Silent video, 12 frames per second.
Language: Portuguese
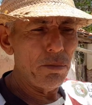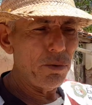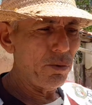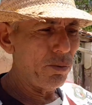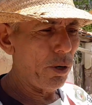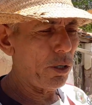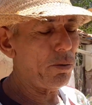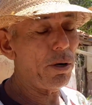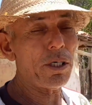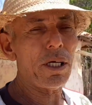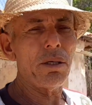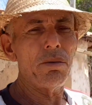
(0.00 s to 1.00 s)
muito forte. Eu
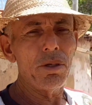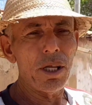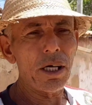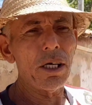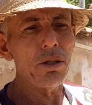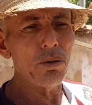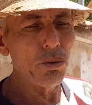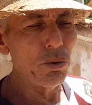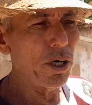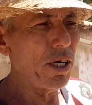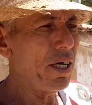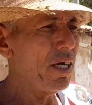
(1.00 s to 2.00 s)
acho que é devido à
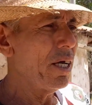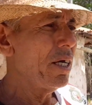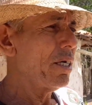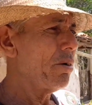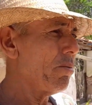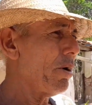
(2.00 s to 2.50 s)
quintura, né? Que